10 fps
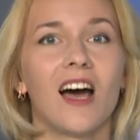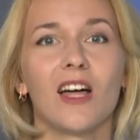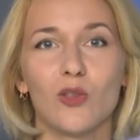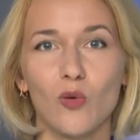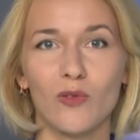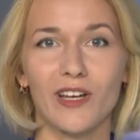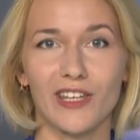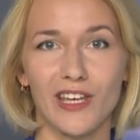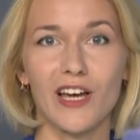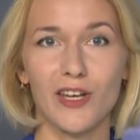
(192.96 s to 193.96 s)
– новая
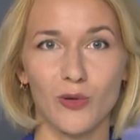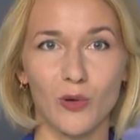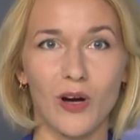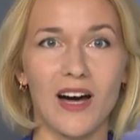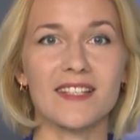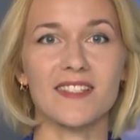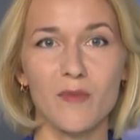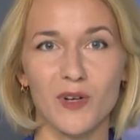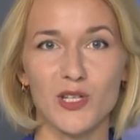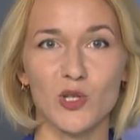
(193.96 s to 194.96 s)
Kia Rio, а
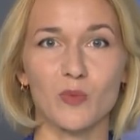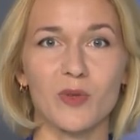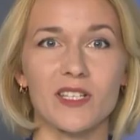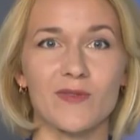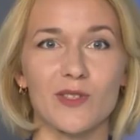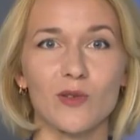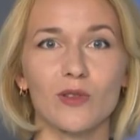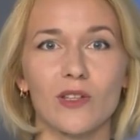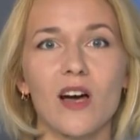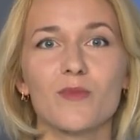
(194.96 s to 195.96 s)
сам расчет
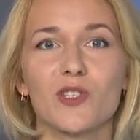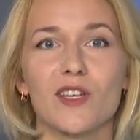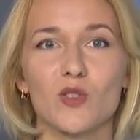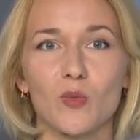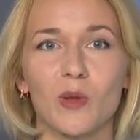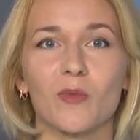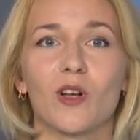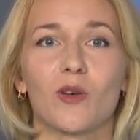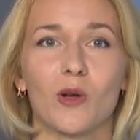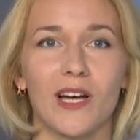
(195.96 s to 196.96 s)
произведен на общедоступном
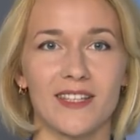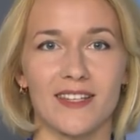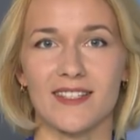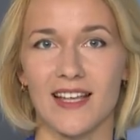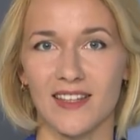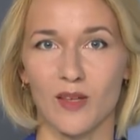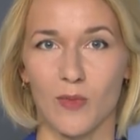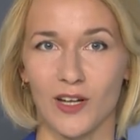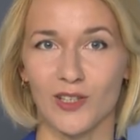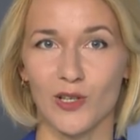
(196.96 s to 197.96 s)
калькуляторе сайта
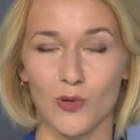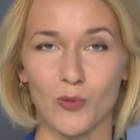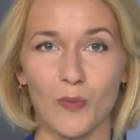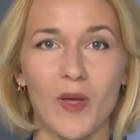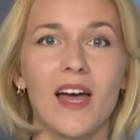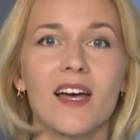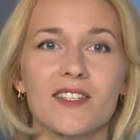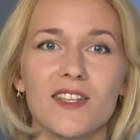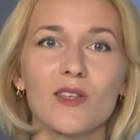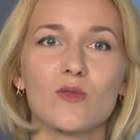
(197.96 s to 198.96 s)
«Банки.ру».
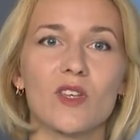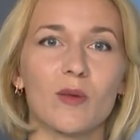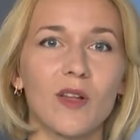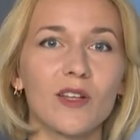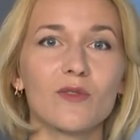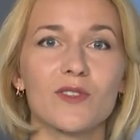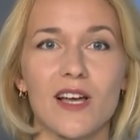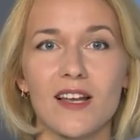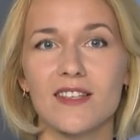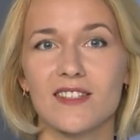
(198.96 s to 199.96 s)
Среднюю зарплату
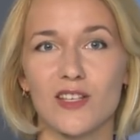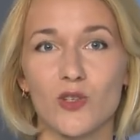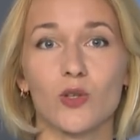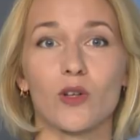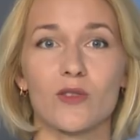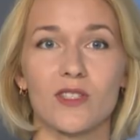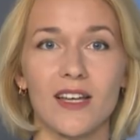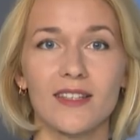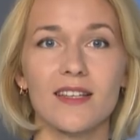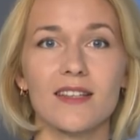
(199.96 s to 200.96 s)
взяли из отчета
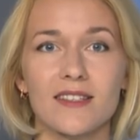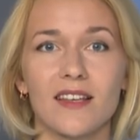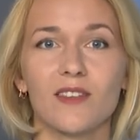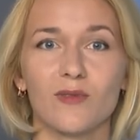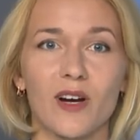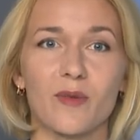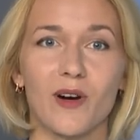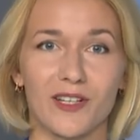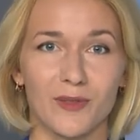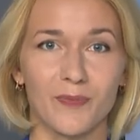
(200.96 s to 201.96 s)
Росстата за
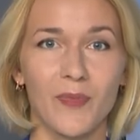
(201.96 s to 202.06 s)
январь-март.